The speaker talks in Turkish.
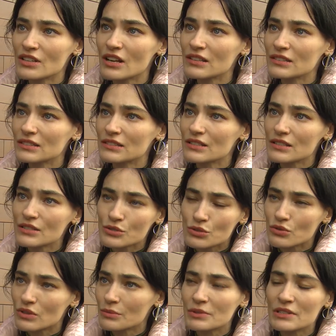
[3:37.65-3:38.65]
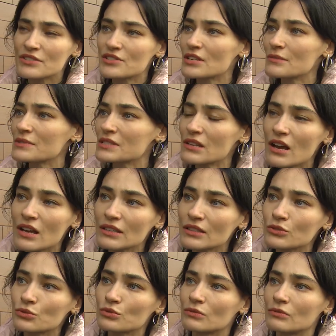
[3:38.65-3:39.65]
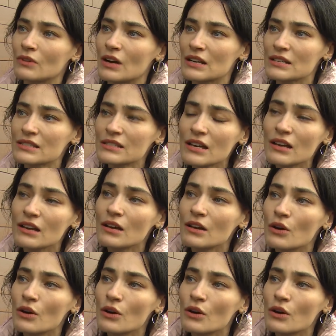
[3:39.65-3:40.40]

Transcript: altına sokabileceğimiz hangi durum varsa